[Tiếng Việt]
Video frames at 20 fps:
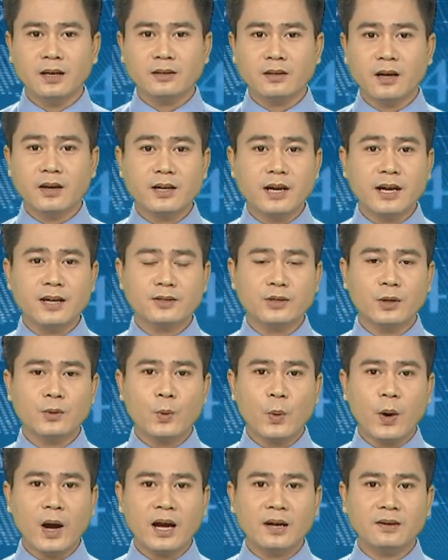thời kỳ trổ
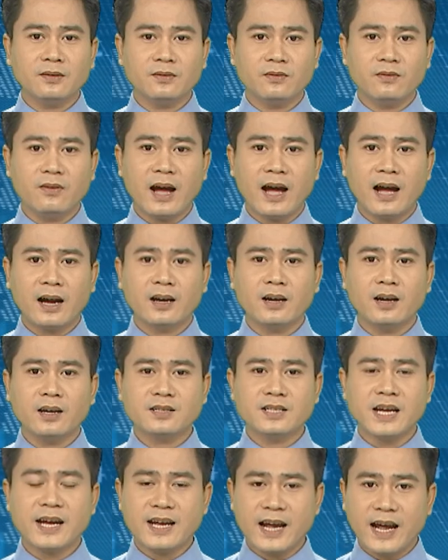hoa và
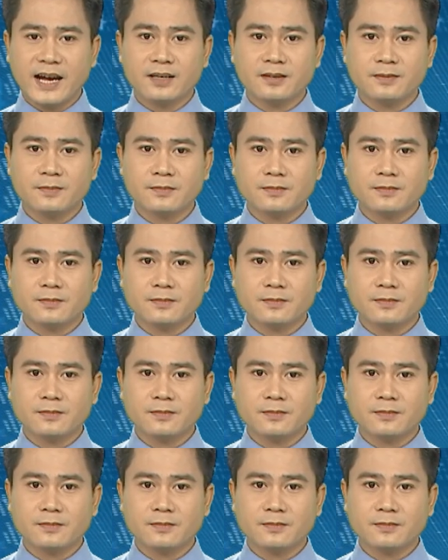kết trái hạt.